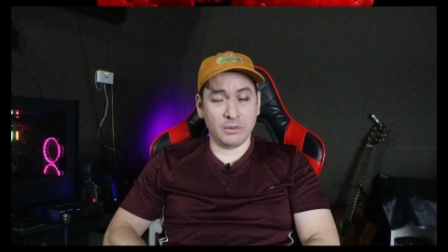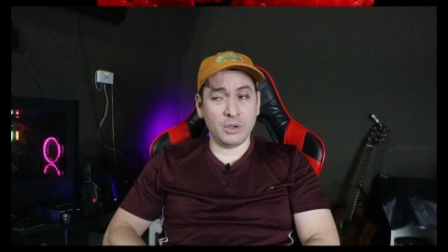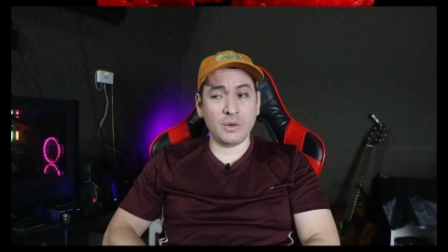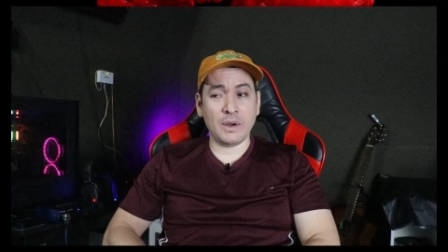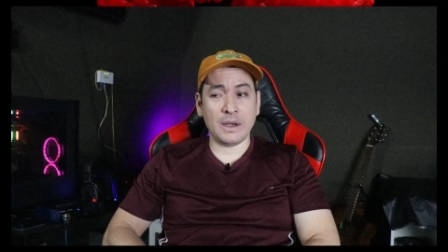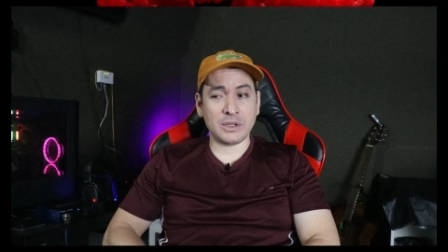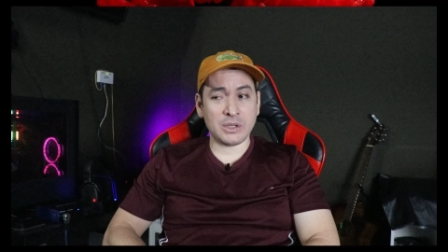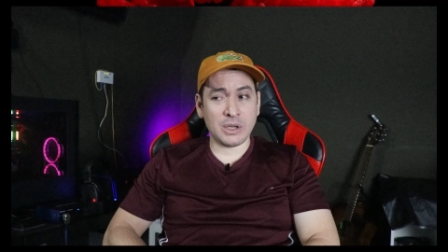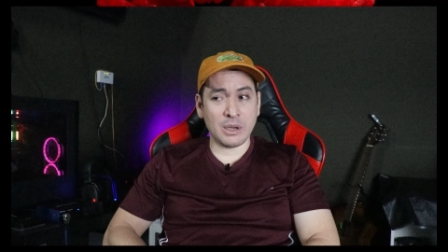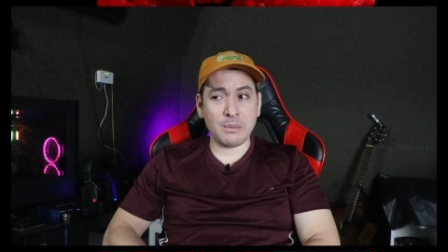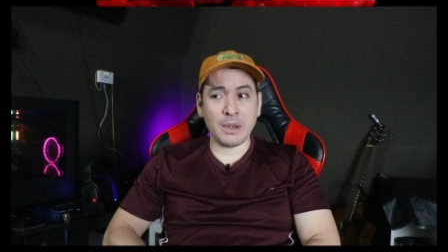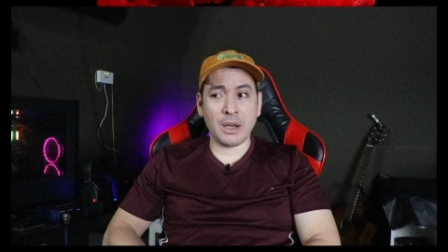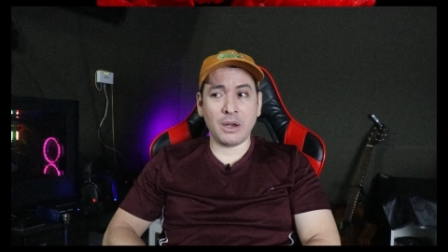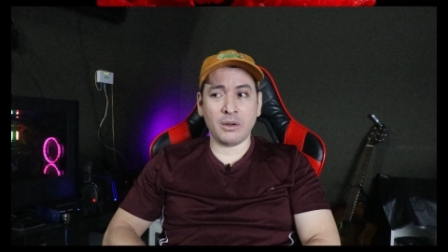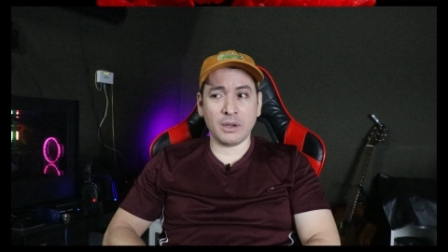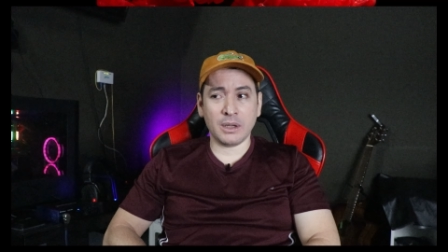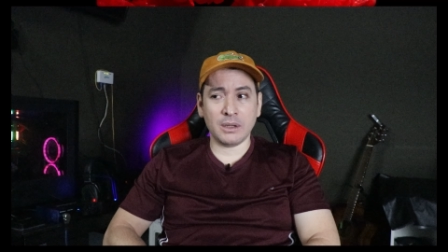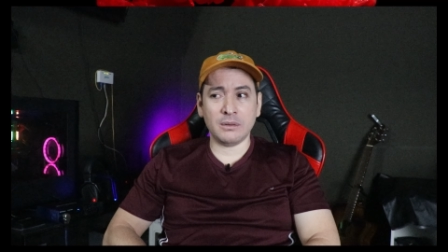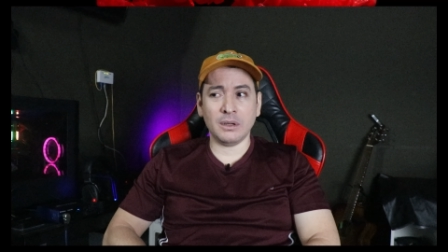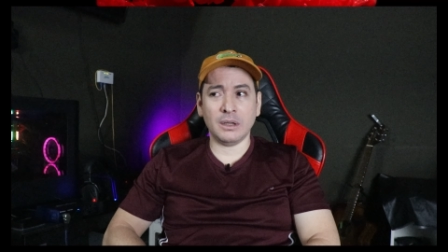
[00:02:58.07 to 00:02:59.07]
Eu achei
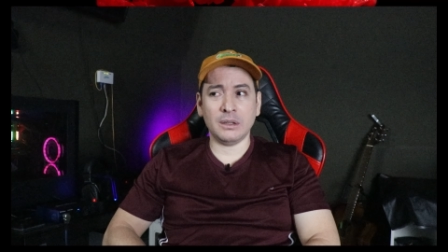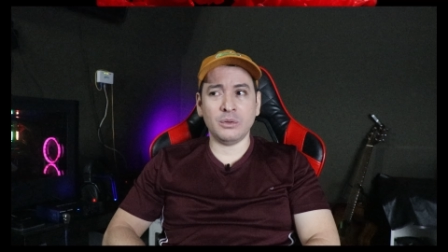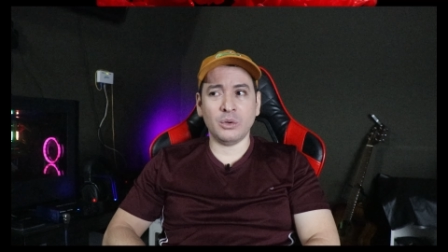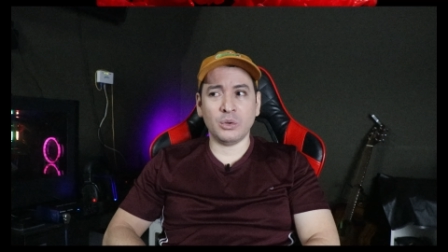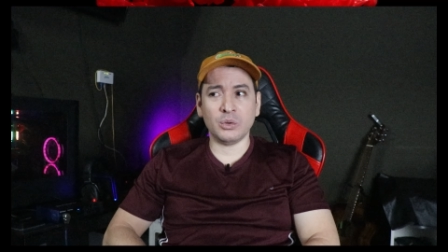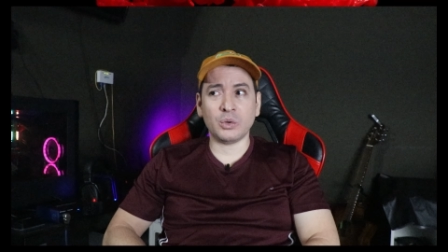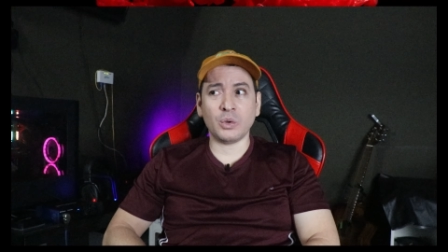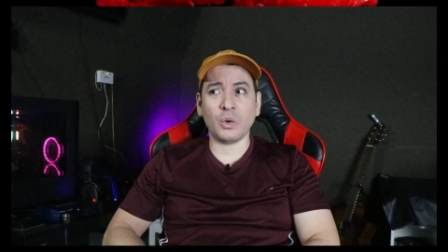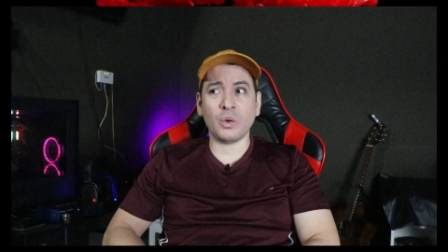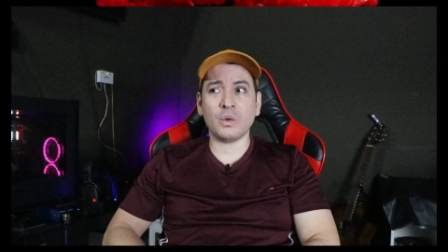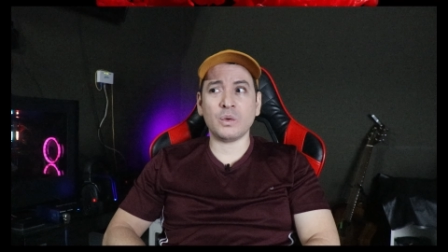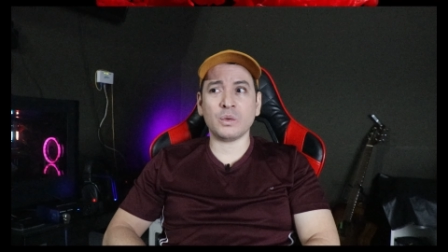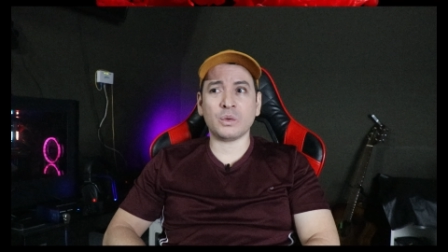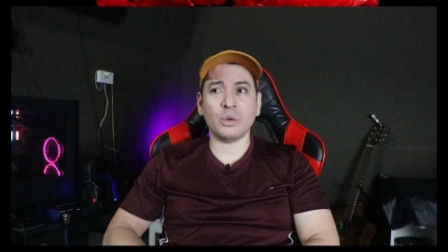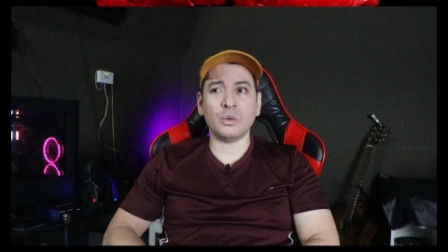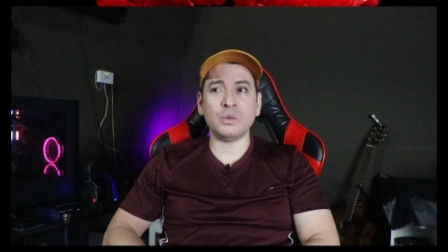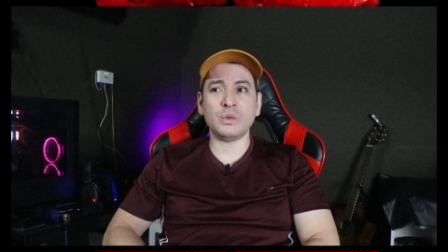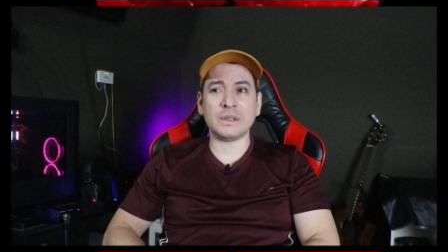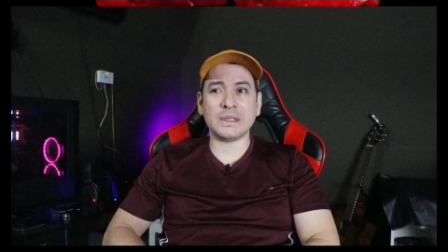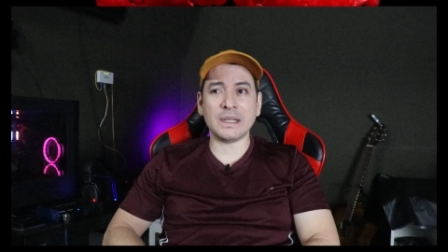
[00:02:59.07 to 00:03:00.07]
melhor que edredom, tô,
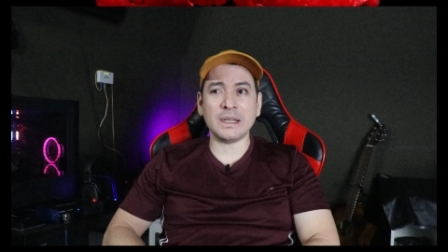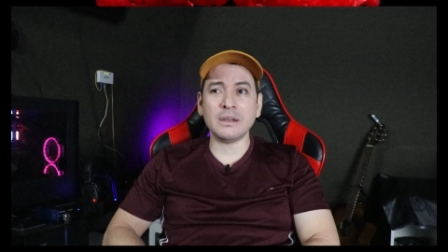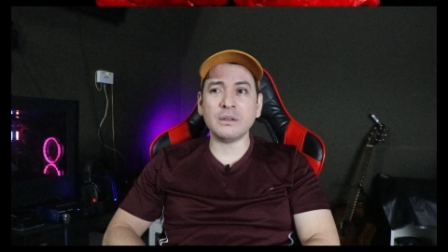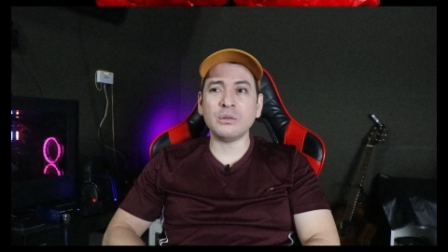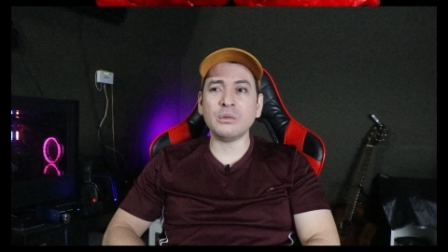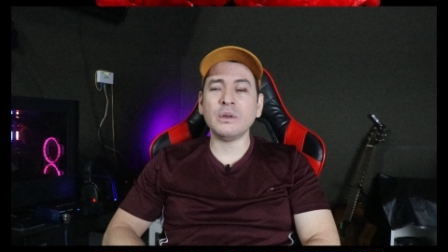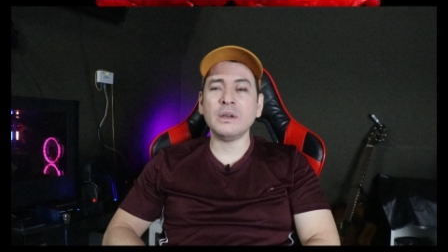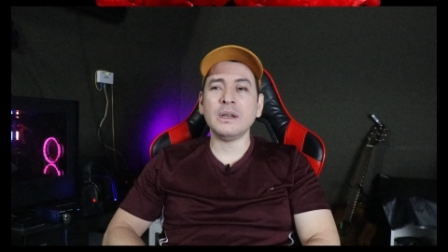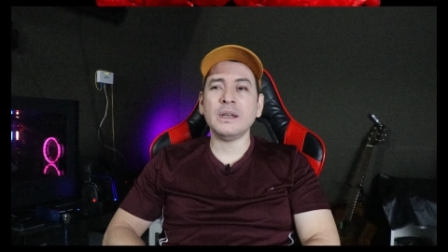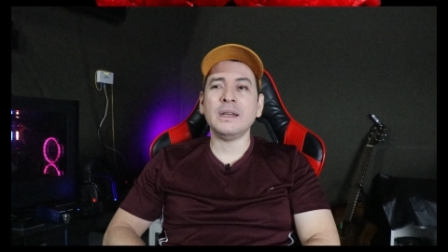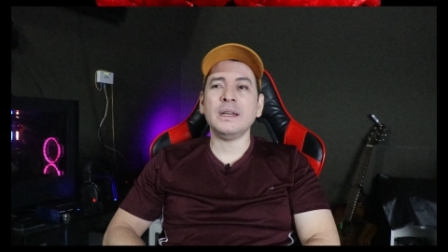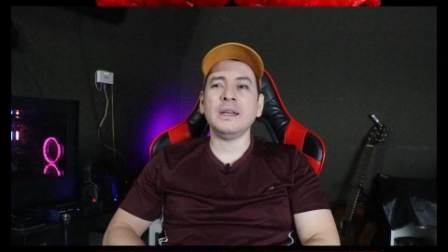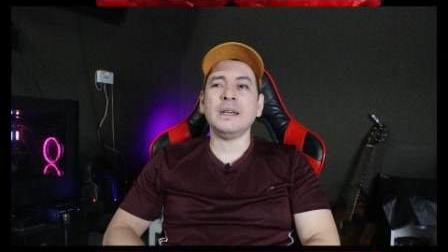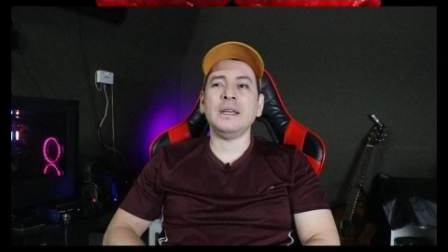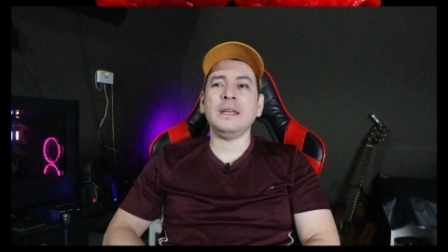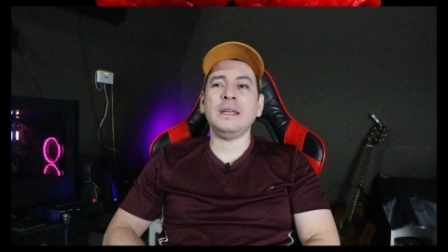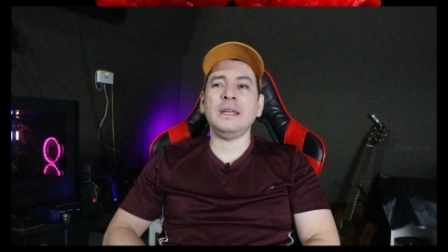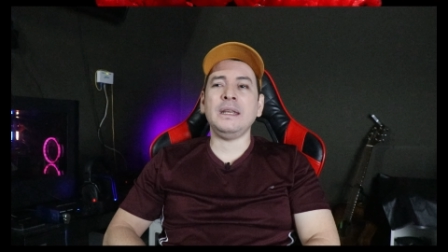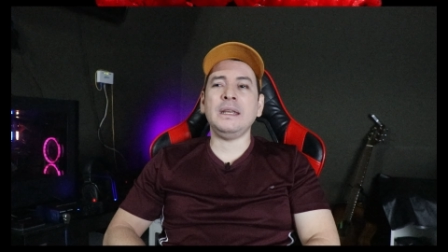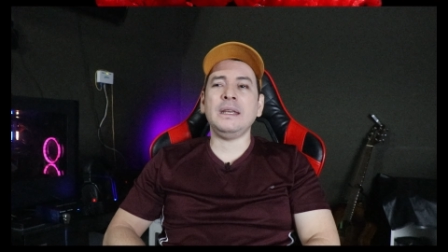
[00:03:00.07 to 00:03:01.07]
tô usando
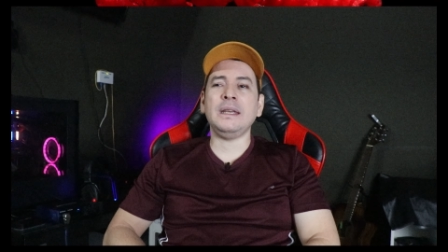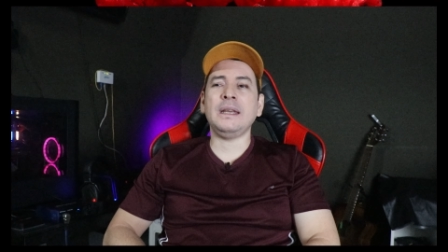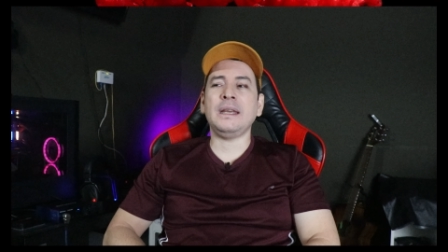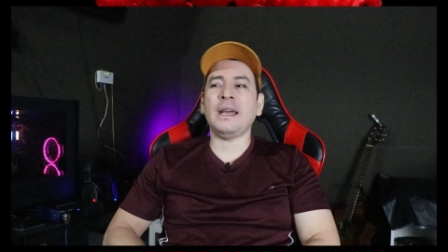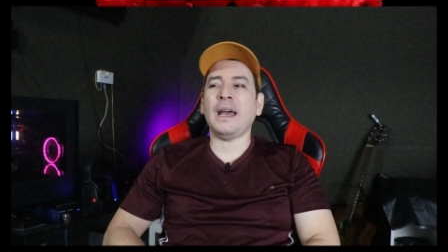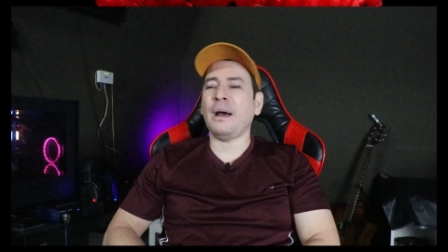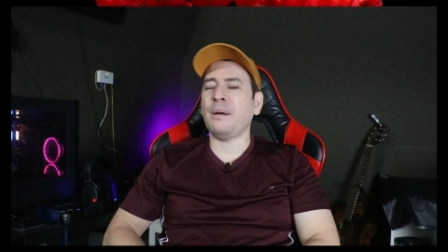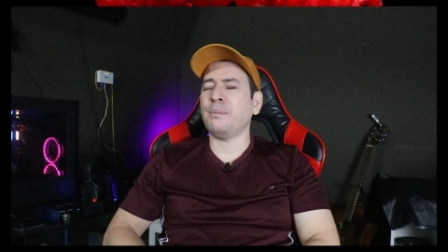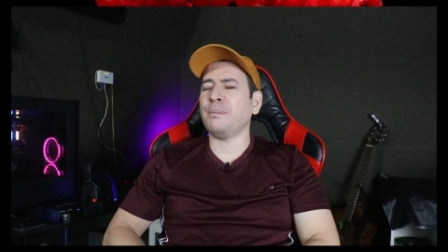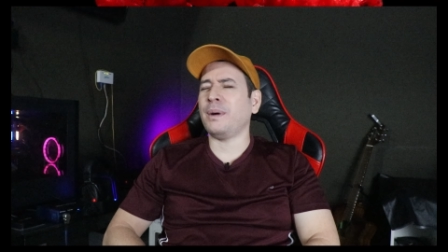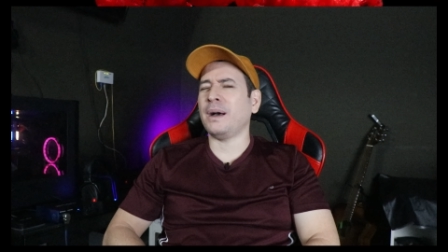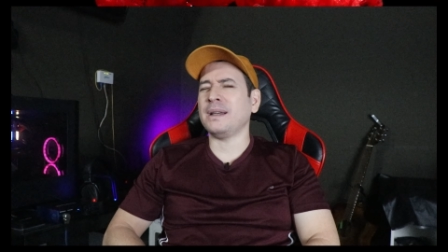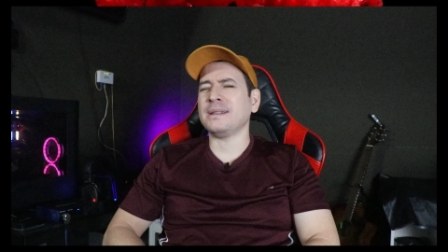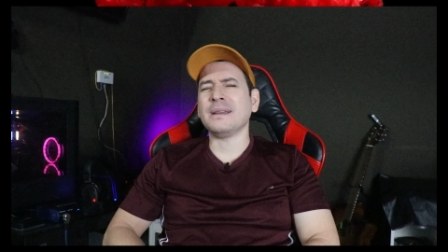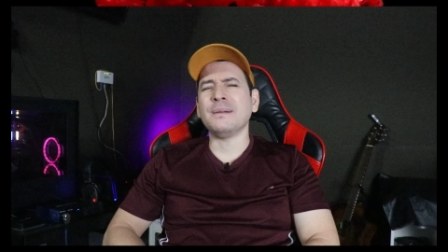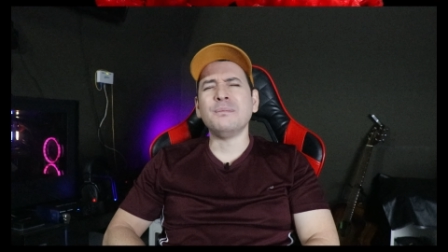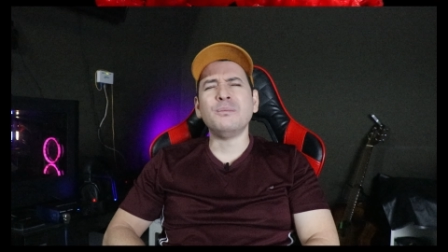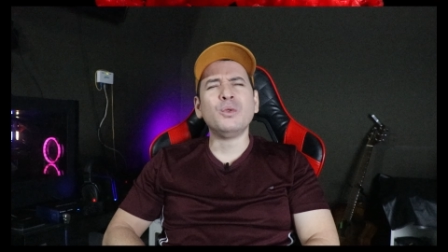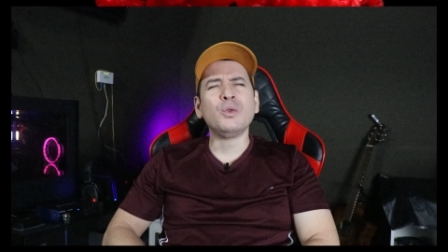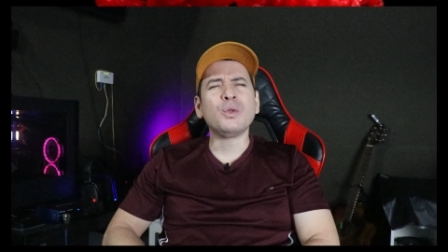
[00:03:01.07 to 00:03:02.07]
e rapaz
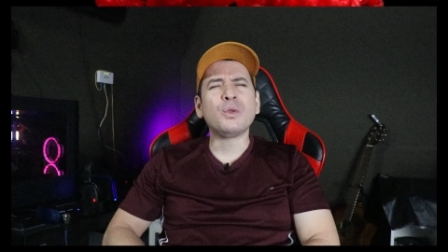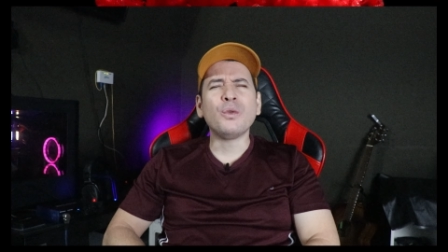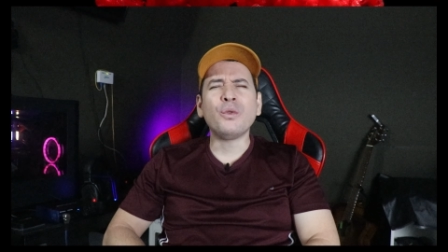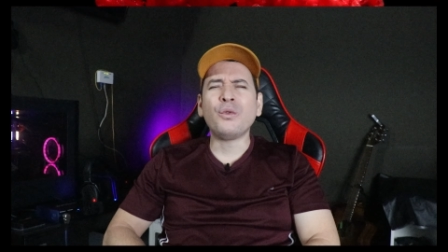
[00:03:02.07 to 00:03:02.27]
é muito